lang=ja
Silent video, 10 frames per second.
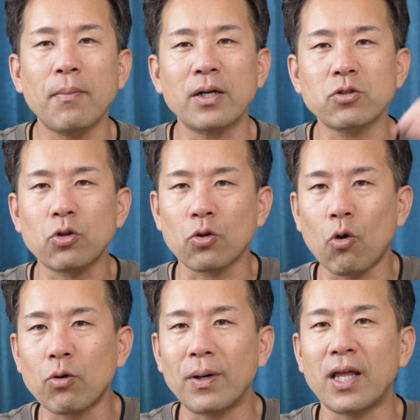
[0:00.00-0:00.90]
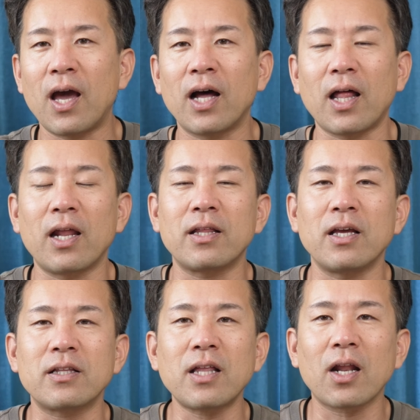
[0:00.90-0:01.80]
まあ、ちょっと遠くまで離れて
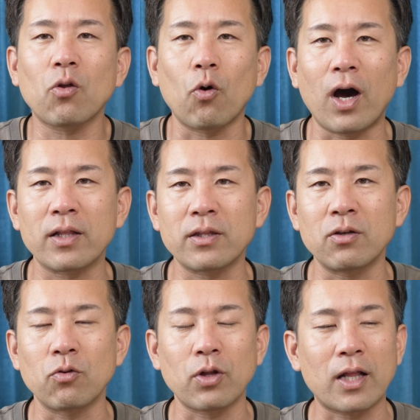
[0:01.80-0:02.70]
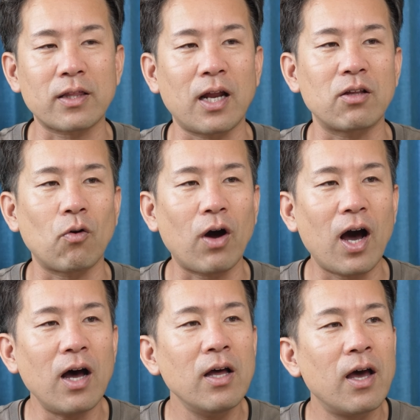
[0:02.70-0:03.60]
いったらどうかっていうのだったりと
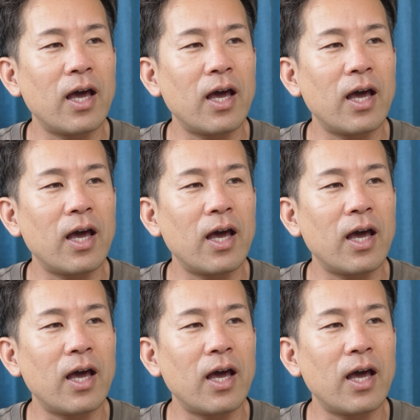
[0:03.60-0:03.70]
か、